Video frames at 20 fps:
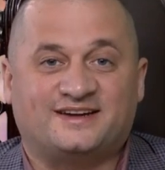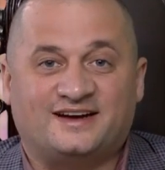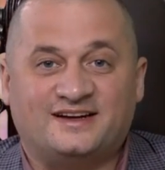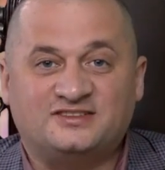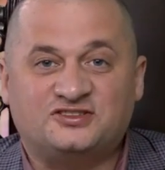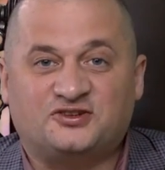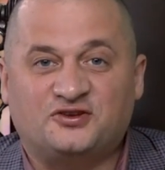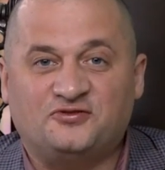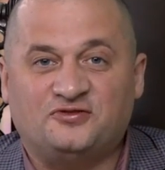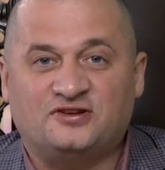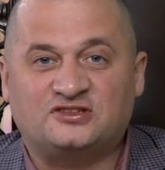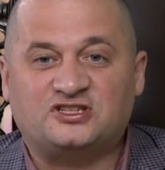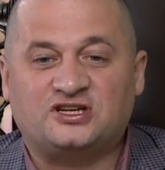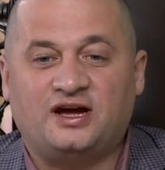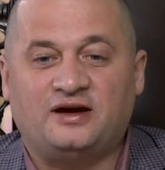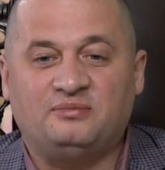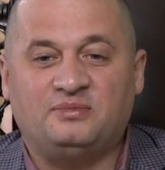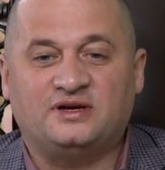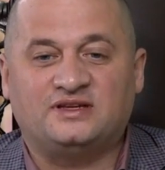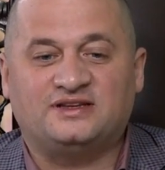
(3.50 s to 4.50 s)
Здравствуйте,
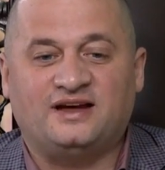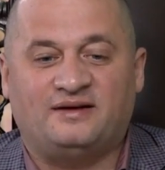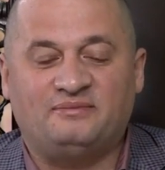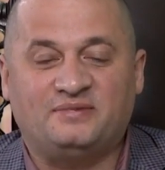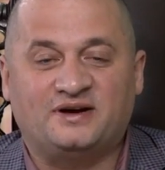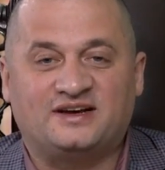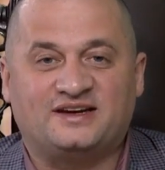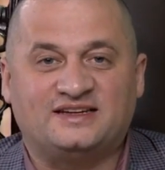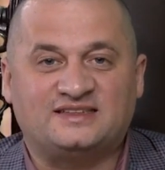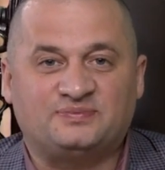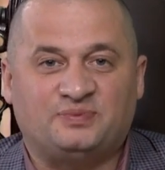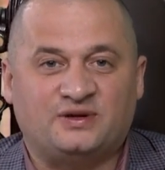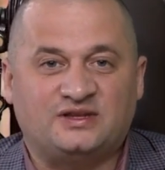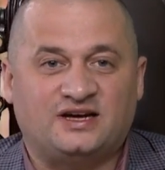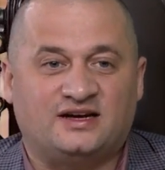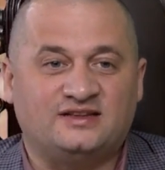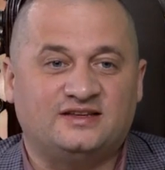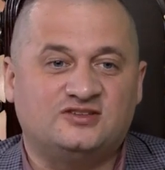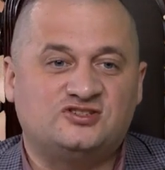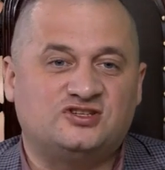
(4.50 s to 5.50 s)
уважаемые дамы и
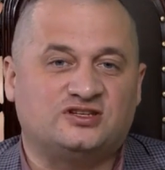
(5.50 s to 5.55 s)
господа.